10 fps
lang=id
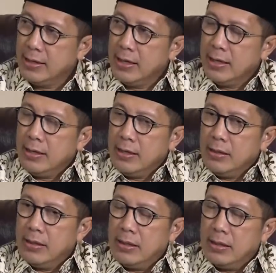yeah. Ya.
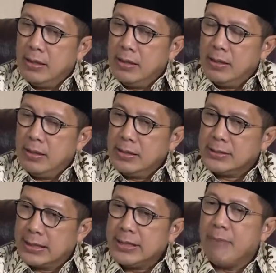uh,
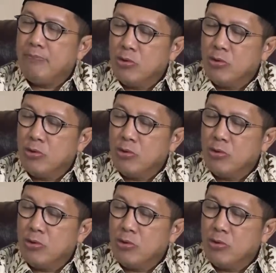setiap